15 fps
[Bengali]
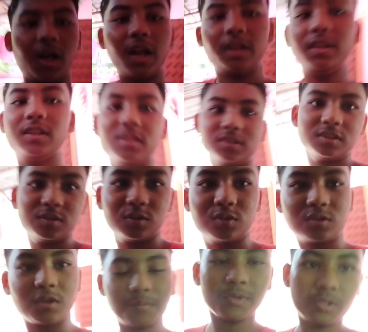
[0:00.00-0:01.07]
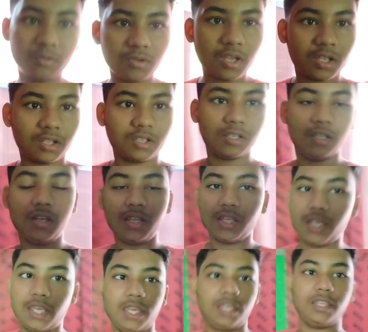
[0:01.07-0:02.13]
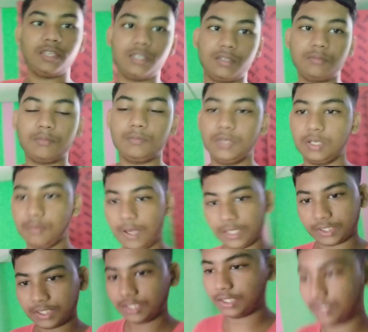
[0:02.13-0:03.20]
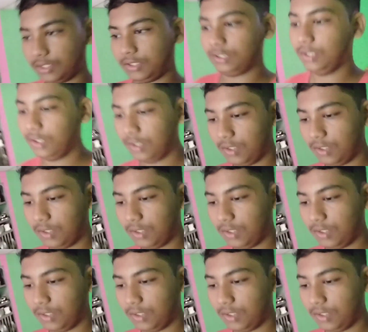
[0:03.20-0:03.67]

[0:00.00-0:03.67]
না কারেন্ট আসছে ততক্ষণ আমি একটু না খেয়ে নিই মানে ভাত খেয়ে নিই